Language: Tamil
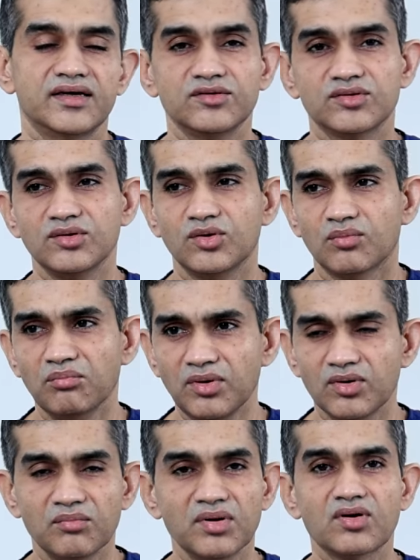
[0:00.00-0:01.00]
இது வந்து
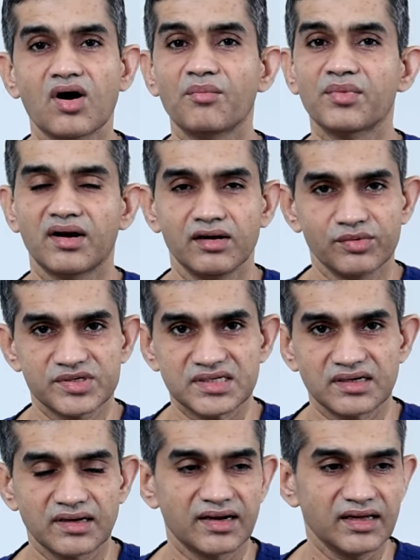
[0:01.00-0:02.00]
ரொம்ப ரொம்ப காமனான
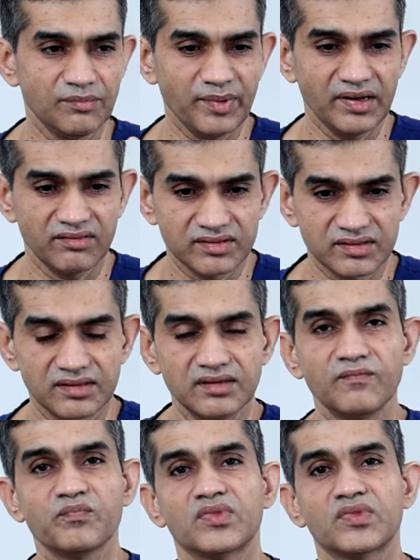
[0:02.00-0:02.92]
கொஸ்டின் நிறைய பேர் வந்து